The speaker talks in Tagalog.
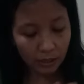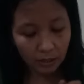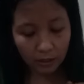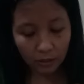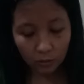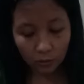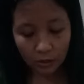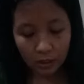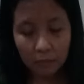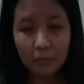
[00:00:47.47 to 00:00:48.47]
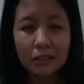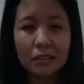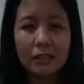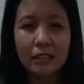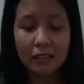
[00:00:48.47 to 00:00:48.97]
hindi hindi ka
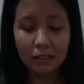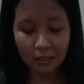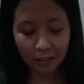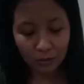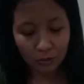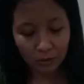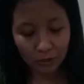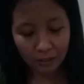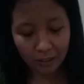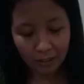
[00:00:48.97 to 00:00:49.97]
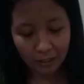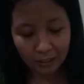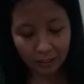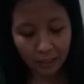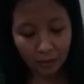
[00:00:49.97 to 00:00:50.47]
magdada, ano, hindi ka
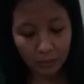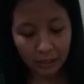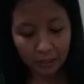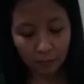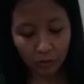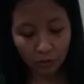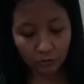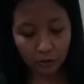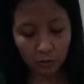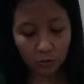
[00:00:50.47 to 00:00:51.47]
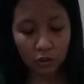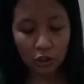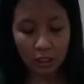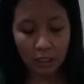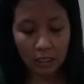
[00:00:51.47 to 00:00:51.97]
makakabahan na ma-overcook
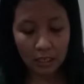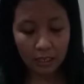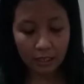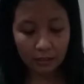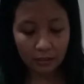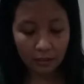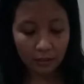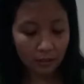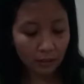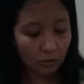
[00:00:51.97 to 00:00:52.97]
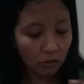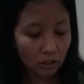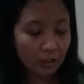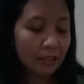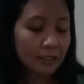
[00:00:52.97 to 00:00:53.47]
siya. Kasi, ano
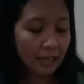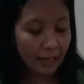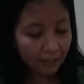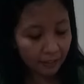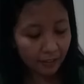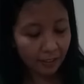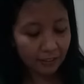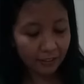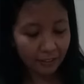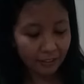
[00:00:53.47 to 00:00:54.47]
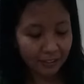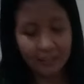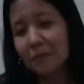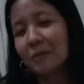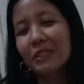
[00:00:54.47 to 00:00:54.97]
siya talaga, al dente.
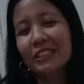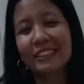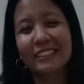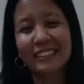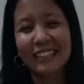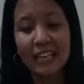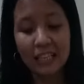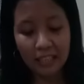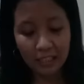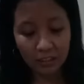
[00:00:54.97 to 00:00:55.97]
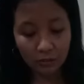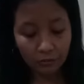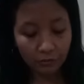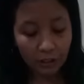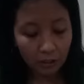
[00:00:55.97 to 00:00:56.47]
Tama ba yun? Ano,
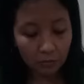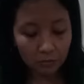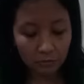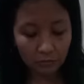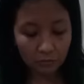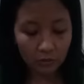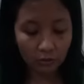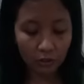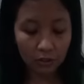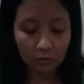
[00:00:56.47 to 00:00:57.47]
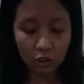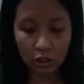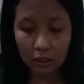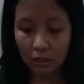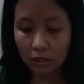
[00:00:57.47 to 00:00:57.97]
firm. Firm
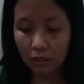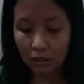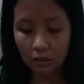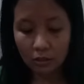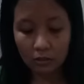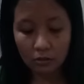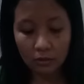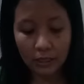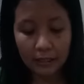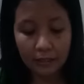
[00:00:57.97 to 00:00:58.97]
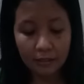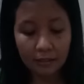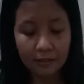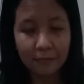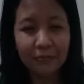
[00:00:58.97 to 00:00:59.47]
siya. So, like
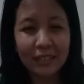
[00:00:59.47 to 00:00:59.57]
this